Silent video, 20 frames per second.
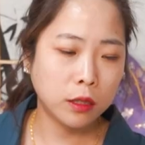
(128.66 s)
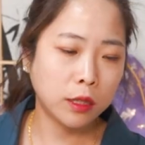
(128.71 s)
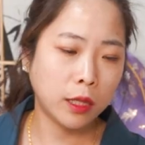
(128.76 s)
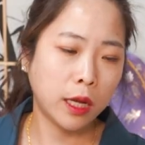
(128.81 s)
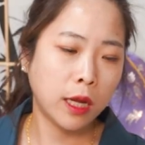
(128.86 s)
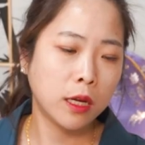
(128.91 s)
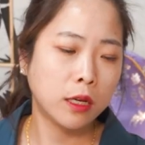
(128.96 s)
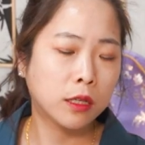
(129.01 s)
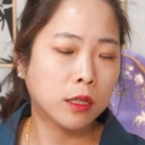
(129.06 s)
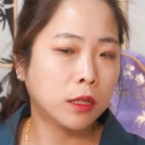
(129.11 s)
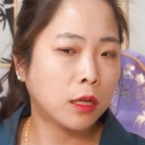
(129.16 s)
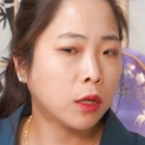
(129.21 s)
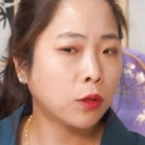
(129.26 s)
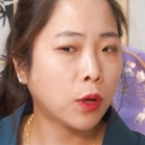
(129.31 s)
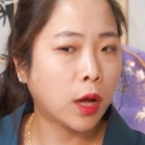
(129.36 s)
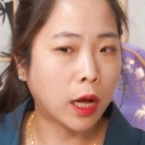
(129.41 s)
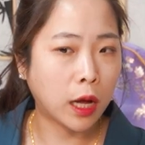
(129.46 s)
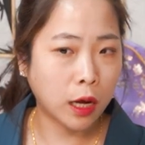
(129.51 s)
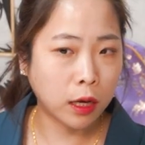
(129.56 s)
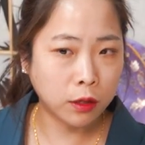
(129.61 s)
근데
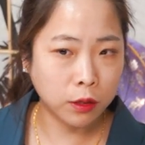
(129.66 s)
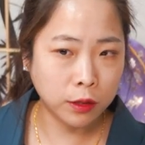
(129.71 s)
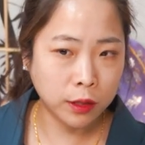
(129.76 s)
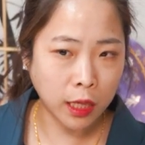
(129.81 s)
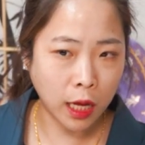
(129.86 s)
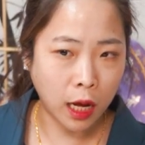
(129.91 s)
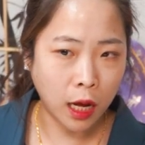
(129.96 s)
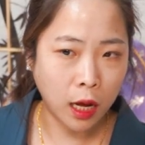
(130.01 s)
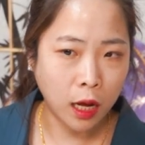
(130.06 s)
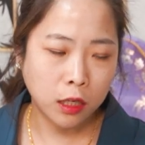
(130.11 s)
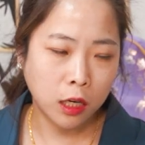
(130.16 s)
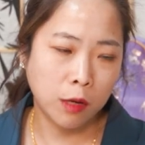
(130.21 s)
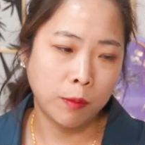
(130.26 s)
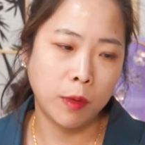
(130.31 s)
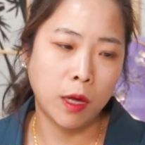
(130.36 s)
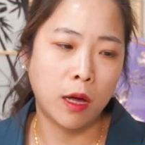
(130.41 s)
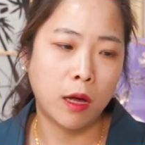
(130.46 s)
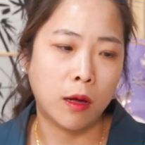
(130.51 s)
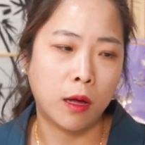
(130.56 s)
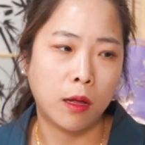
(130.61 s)
그래도 아, 그런다
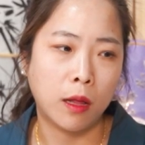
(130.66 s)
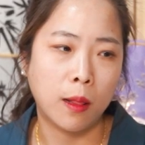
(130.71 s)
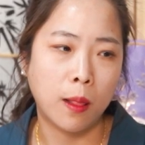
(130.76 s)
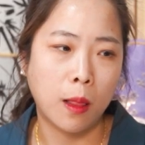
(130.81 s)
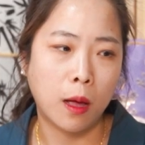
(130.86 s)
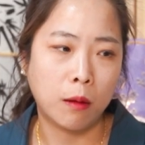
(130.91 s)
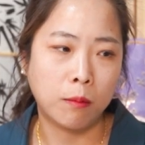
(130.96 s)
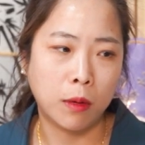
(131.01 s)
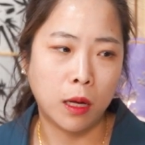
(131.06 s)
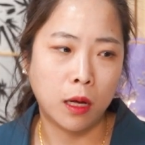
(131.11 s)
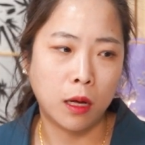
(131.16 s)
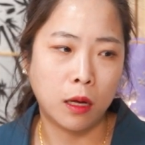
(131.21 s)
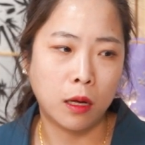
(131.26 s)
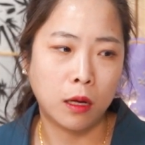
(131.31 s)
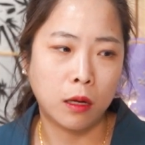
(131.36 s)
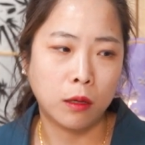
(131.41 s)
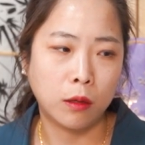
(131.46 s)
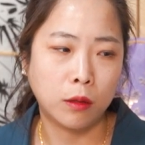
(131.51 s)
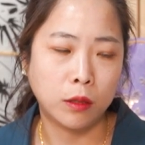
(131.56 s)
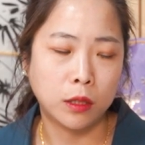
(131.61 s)
그러면
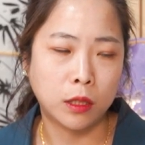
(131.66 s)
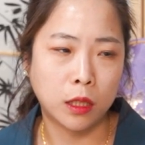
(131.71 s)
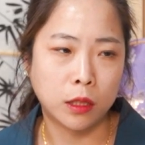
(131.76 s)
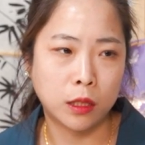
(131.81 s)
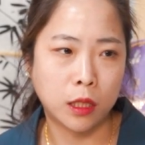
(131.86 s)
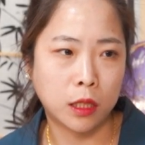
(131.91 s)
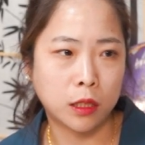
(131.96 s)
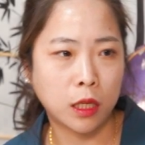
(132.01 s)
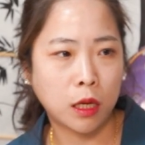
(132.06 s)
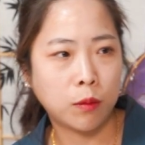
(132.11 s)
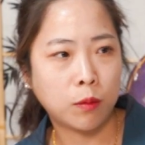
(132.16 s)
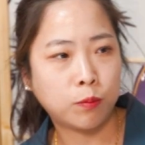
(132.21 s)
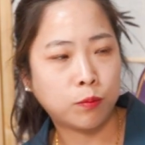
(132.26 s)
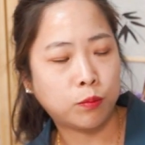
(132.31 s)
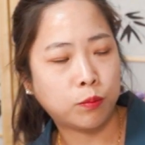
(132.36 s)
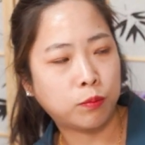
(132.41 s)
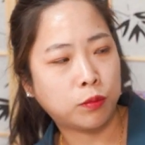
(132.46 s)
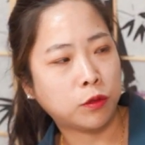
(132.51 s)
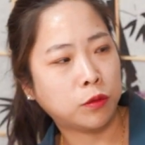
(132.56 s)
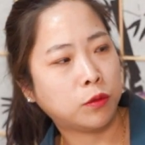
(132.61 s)
아마 이제
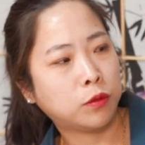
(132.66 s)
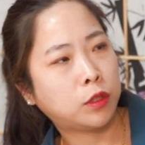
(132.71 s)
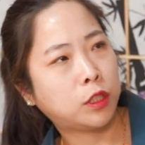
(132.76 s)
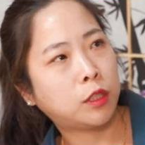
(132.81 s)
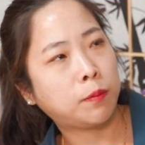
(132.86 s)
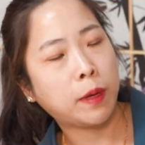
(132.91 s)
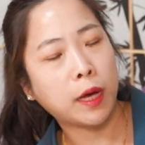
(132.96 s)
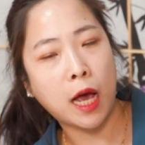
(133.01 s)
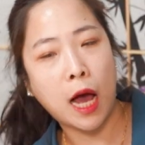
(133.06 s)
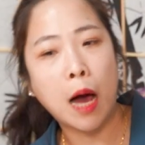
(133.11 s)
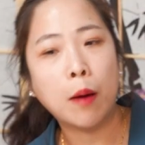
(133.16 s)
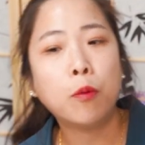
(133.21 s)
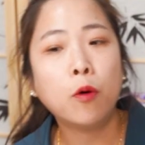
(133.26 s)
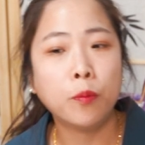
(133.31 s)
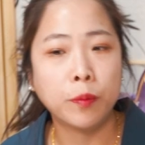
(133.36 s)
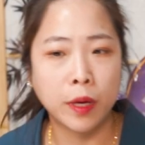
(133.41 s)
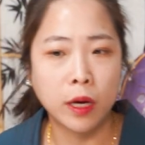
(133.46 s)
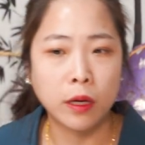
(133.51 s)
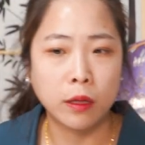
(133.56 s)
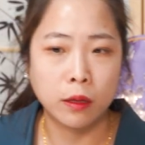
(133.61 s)
제자분 집에
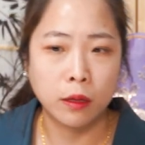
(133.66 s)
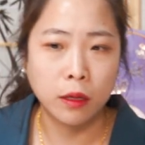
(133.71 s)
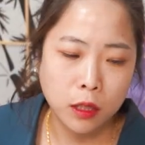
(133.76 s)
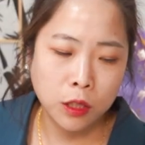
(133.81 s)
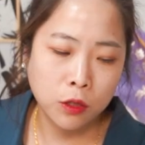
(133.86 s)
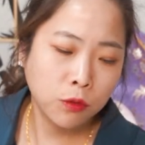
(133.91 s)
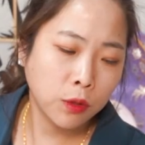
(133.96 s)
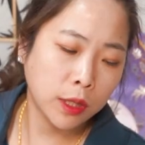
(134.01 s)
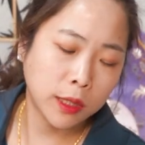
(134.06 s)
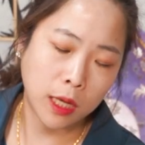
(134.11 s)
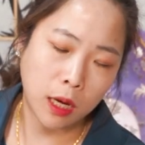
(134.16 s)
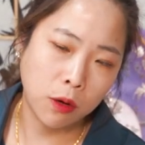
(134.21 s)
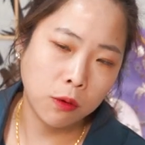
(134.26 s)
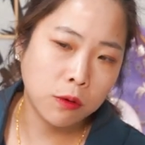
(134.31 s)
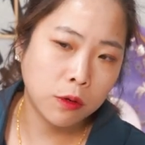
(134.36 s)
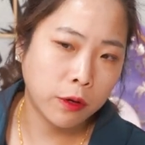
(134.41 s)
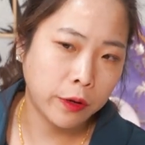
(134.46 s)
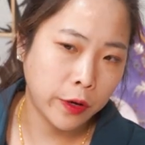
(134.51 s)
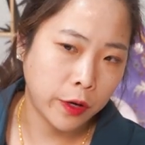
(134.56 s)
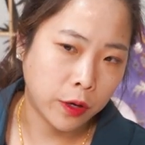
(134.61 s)
가보면 이유가
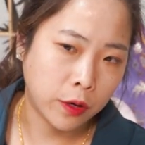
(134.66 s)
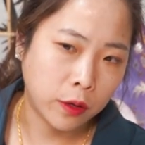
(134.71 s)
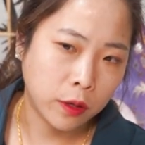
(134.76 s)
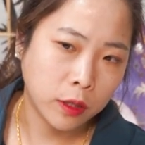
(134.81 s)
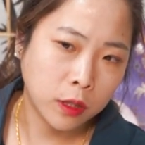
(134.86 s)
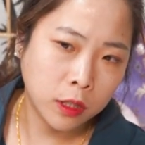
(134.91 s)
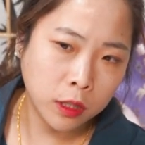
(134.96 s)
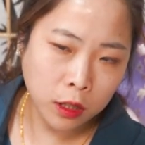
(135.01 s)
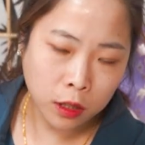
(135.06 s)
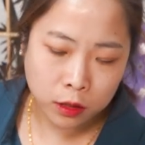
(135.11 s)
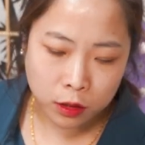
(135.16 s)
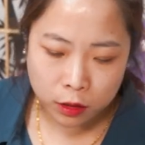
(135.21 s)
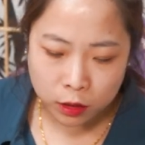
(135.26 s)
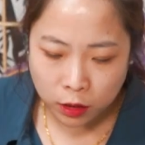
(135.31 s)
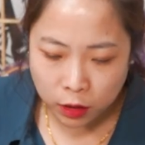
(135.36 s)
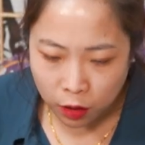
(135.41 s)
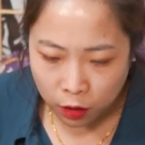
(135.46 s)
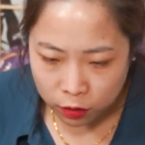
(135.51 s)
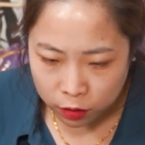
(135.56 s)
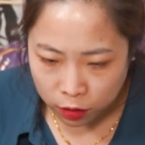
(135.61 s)
나올 거예요.
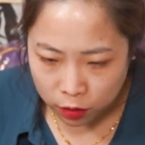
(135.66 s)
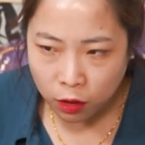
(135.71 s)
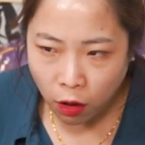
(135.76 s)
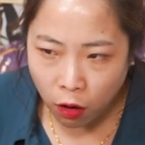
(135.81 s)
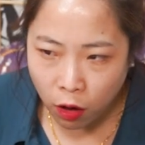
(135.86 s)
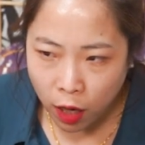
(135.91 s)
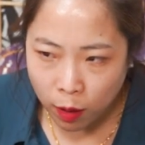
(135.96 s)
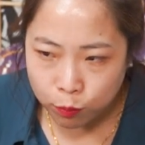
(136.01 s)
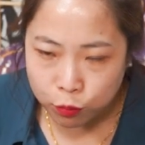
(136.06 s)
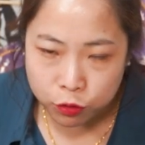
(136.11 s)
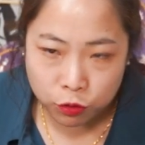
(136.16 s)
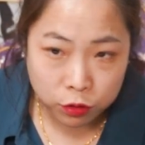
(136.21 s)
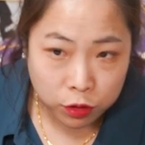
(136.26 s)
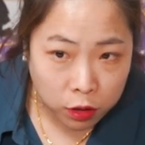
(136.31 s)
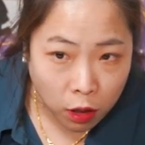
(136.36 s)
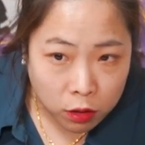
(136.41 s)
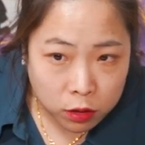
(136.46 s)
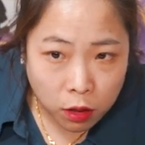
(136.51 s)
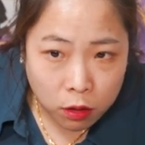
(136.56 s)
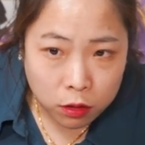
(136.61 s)
그거는요 터가 붕
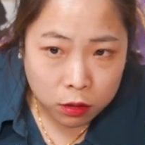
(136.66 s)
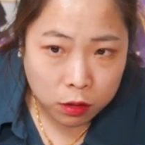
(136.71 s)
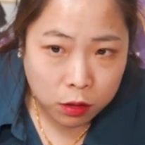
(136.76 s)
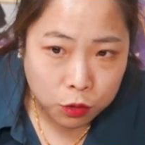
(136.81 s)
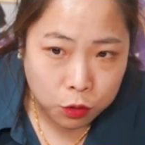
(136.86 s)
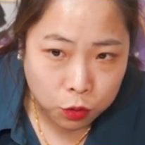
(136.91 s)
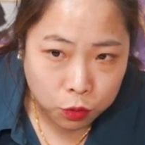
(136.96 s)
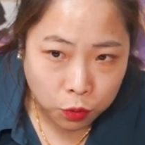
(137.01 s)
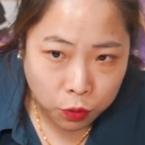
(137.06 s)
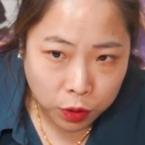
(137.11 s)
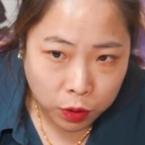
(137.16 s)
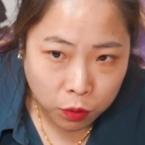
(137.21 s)
떠서 그럴 수도